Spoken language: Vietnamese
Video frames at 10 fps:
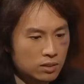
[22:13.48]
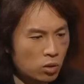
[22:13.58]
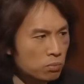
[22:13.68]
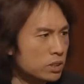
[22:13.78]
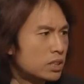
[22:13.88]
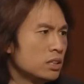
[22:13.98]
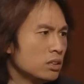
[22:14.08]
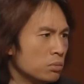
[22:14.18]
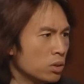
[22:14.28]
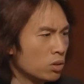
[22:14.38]
Tôi cũng không
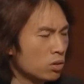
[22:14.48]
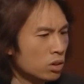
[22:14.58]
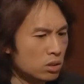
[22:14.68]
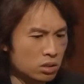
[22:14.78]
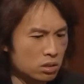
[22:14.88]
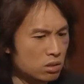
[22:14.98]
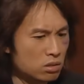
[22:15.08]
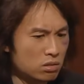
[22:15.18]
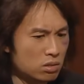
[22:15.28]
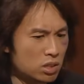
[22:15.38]
biết nữa, thật ra tôi
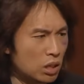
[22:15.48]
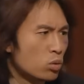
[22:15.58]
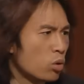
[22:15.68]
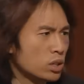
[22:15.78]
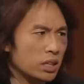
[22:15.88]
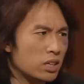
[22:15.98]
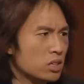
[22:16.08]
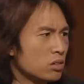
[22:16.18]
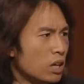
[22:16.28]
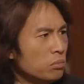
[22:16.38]
cũng không thấy toàn